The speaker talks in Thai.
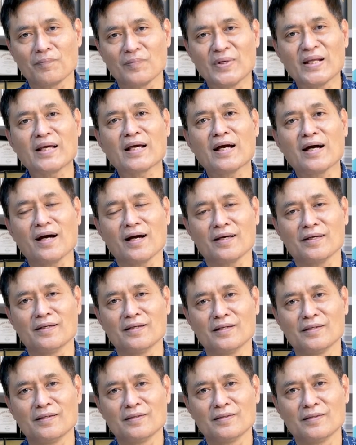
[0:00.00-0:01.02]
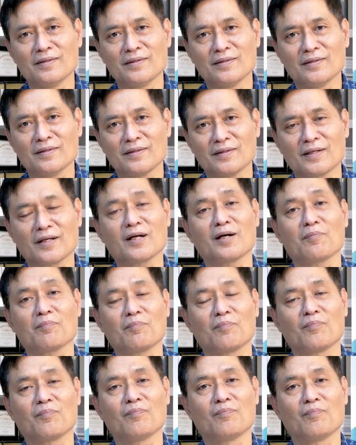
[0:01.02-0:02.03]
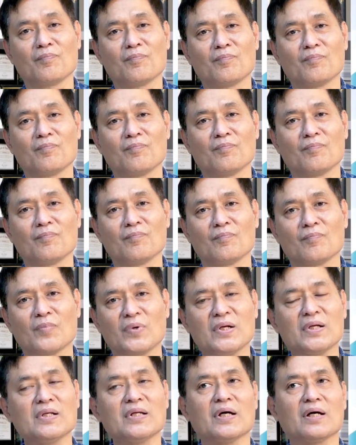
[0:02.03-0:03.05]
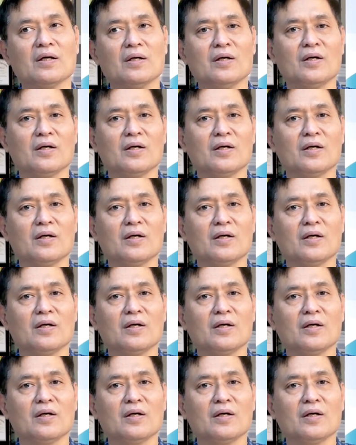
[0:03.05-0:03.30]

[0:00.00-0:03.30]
ได้ง่ายนะครับ เพราะฉะนั้นเนี่ย